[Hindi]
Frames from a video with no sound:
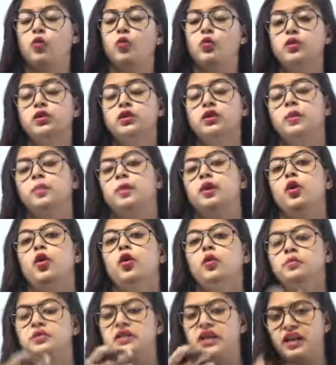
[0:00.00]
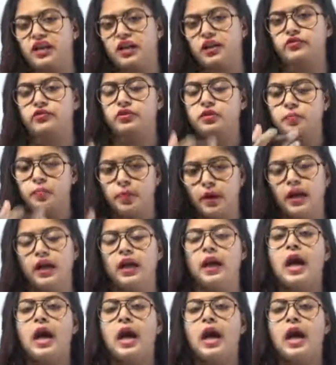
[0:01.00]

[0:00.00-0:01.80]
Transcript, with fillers: उन सभी ऑब्जेक्टिव्स पे